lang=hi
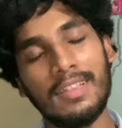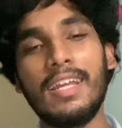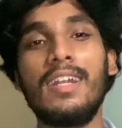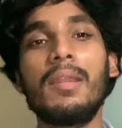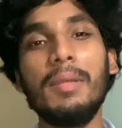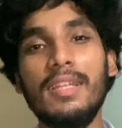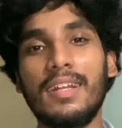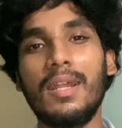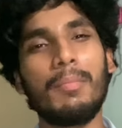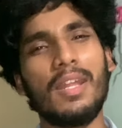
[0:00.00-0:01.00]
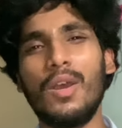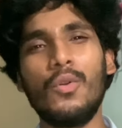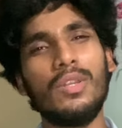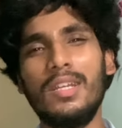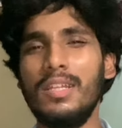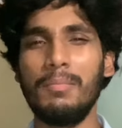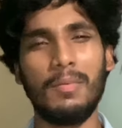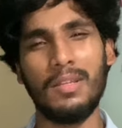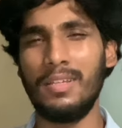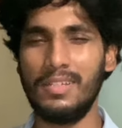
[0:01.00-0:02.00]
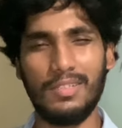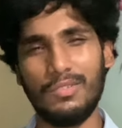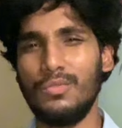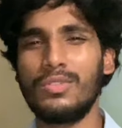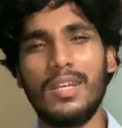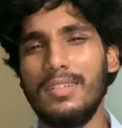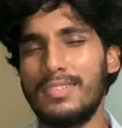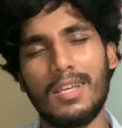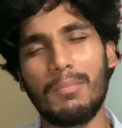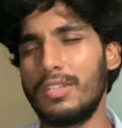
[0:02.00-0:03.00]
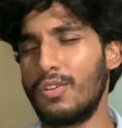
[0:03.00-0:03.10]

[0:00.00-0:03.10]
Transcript: थिएटर में ही देखना पड़ेगा ओटीटी उसका इंतजार मत